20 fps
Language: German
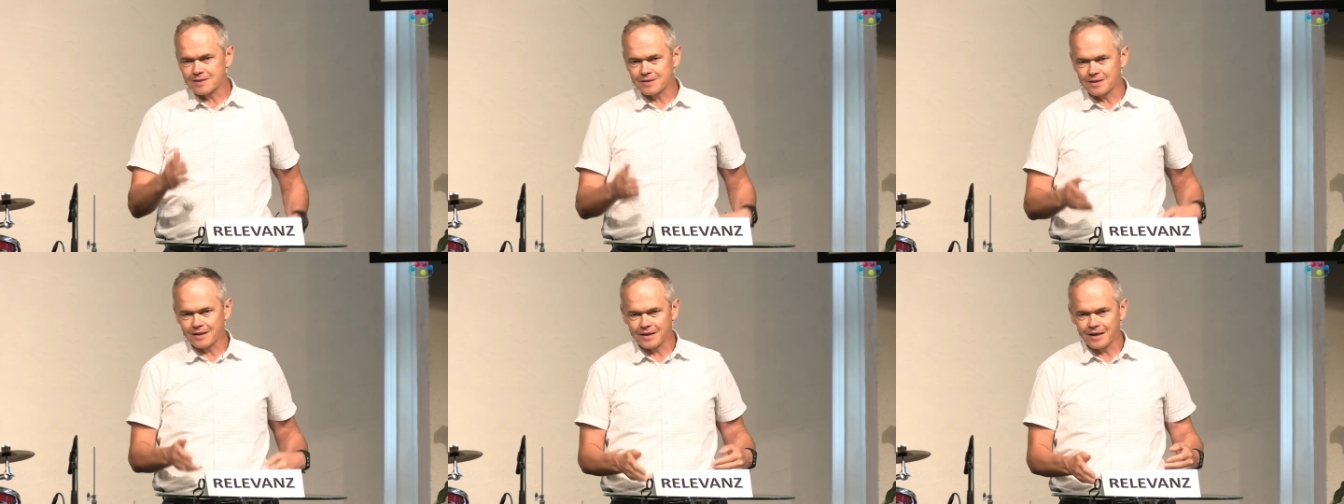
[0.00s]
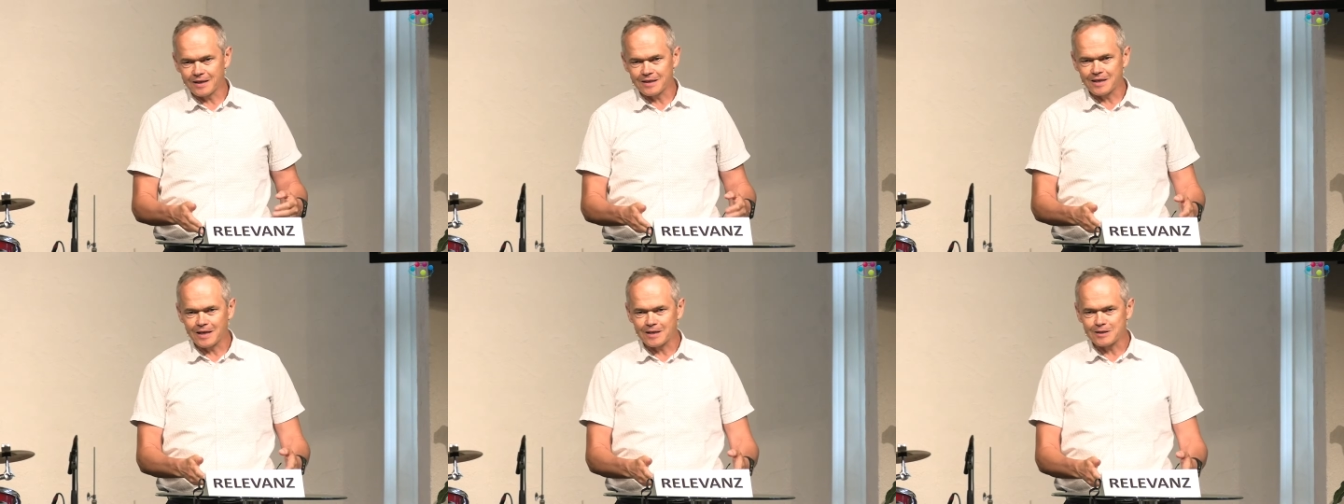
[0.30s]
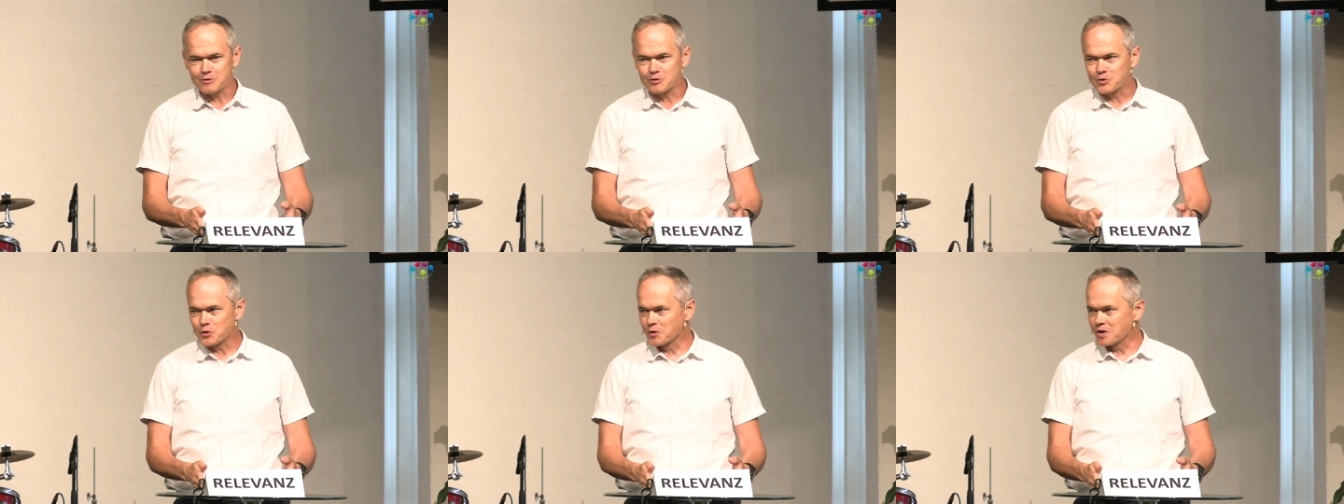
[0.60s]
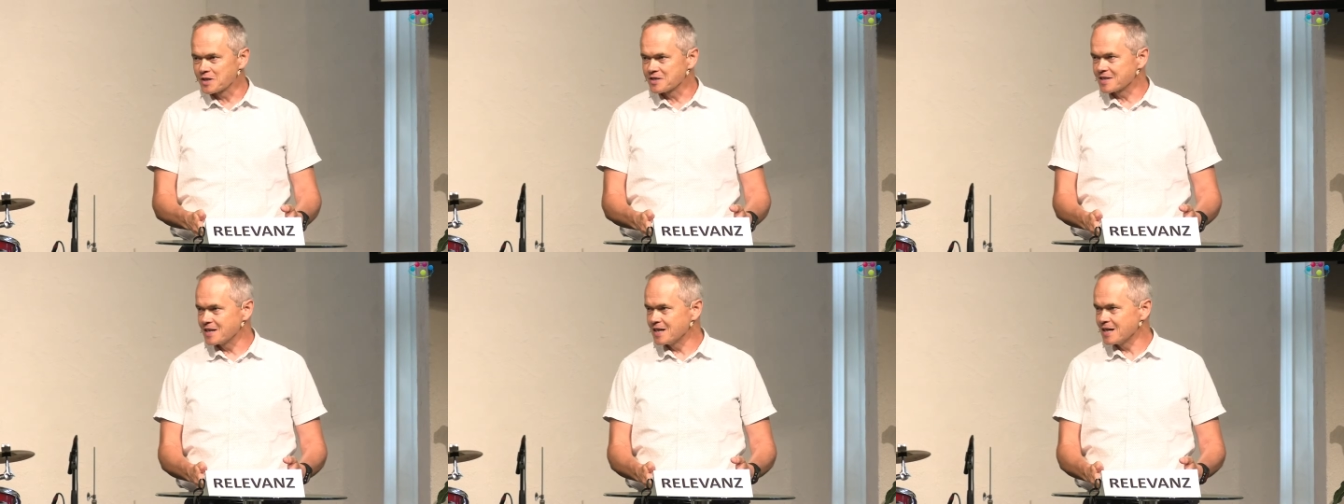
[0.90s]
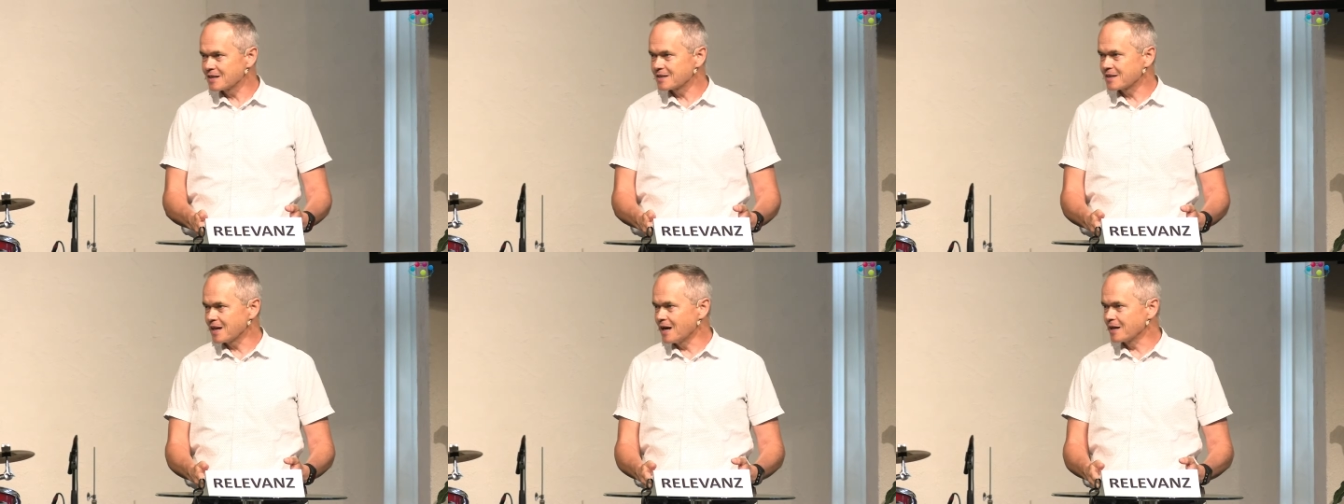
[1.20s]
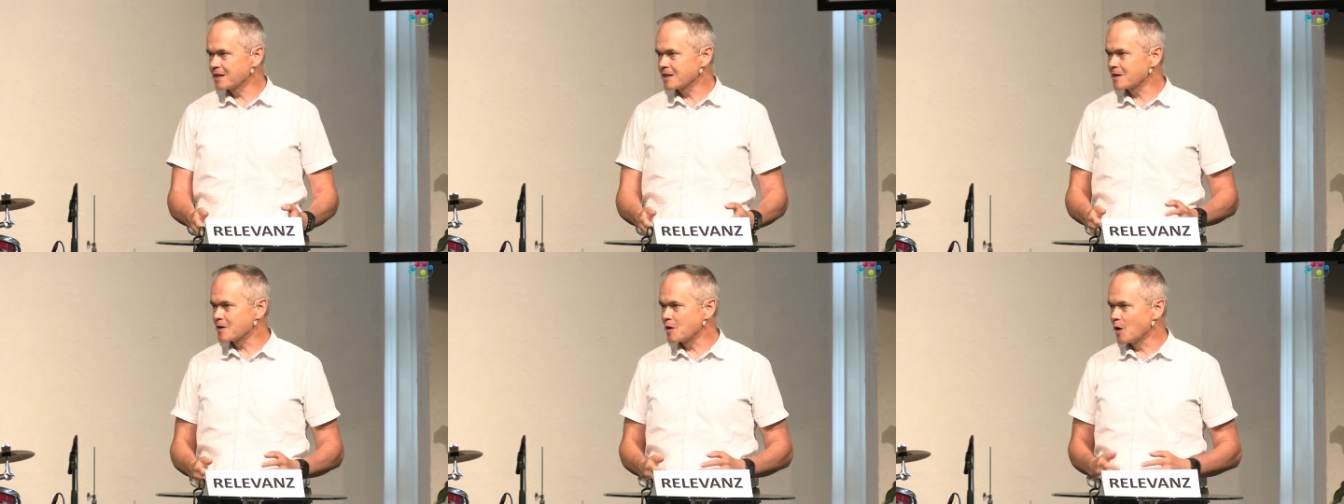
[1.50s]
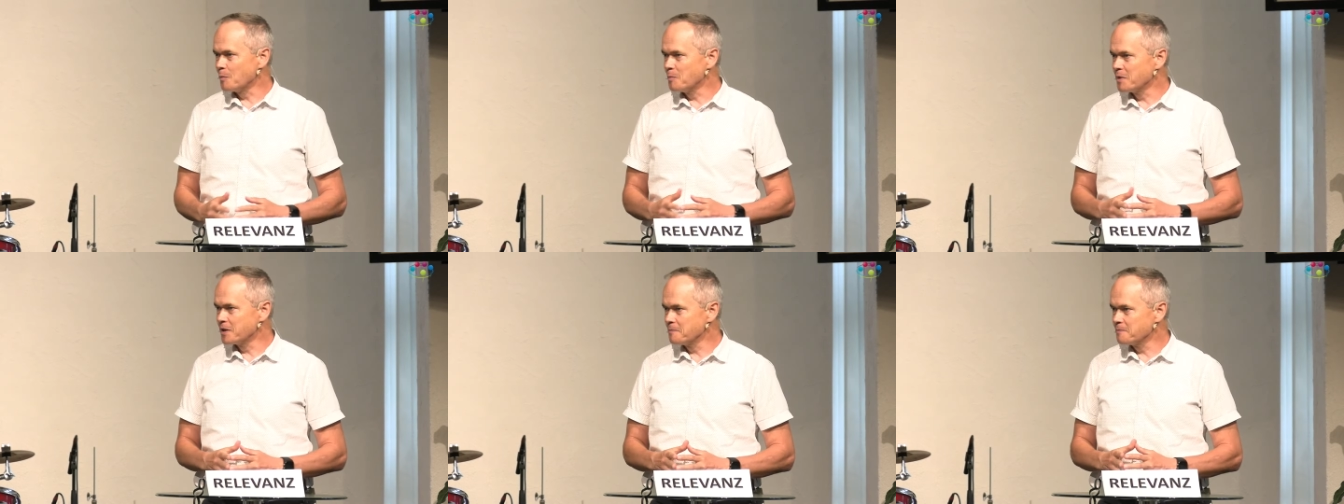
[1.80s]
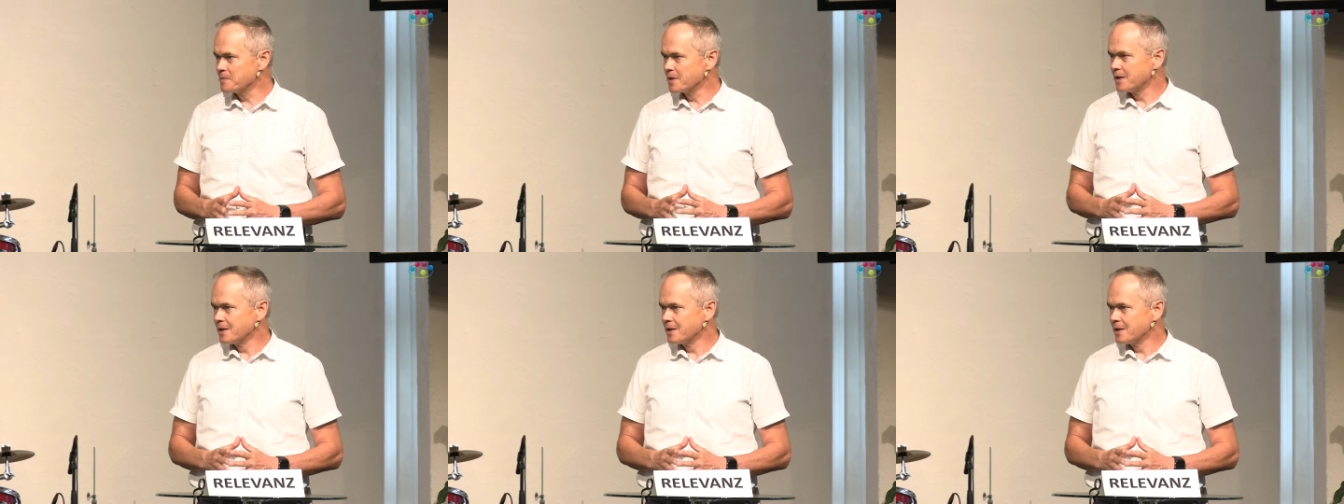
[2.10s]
Annette hat es schon gesagt, angekommen.